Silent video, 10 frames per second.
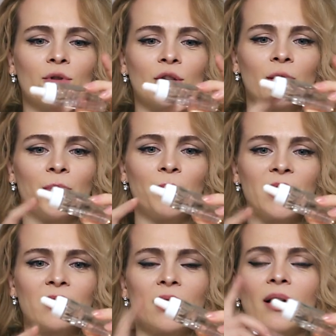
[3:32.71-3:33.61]
вот эта
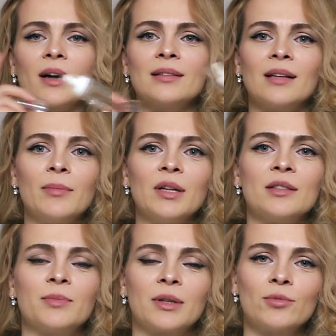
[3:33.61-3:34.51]
пипетка
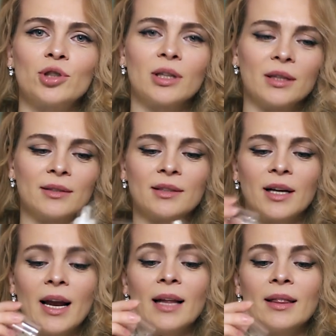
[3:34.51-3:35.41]
разломилась, потому что она
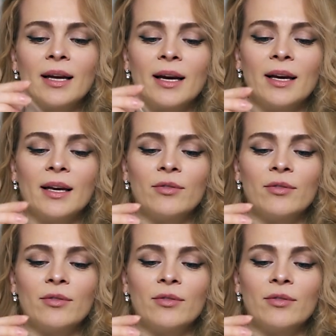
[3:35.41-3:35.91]
стеклянная,